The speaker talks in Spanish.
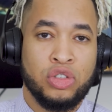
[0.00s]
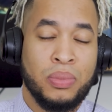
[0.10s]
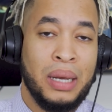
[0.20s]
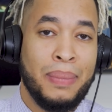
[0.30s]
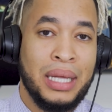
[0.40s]

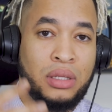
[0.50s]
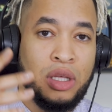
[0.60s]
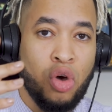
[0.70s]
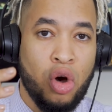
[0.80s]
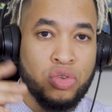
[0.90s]

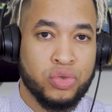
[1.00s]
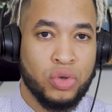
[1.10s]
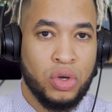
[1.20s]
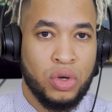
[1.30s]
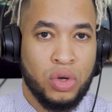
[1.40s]

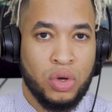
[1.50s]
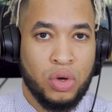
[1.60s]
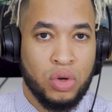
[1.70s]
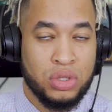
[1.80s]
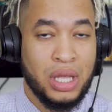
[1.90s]
2022.
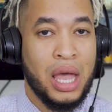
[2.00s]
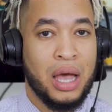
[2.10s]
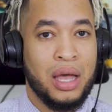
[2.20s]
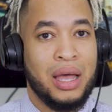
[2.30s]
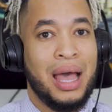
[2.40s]
O
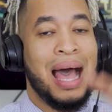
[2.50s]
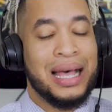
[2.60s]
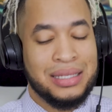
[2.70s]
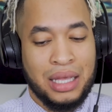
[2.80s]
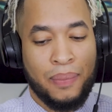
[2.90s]
sea,
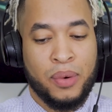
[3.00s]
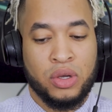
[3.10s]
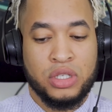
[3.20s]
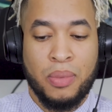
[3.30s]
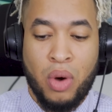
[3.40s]
hasta el
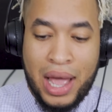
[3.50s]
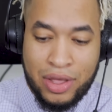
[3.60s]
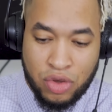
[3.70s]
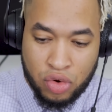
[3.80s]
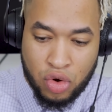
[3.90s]
próximo
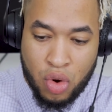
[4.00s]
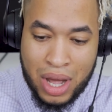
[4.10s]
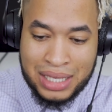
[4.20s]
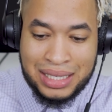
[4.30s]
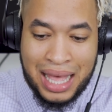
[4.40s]
año,
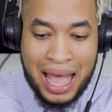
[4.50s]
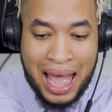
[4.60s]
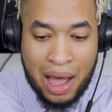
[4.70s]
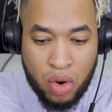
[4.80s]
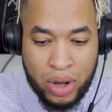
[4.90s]
no hasta
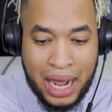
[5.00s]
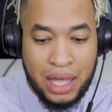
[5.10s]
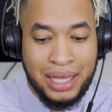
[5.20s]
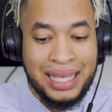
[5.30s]
ahora.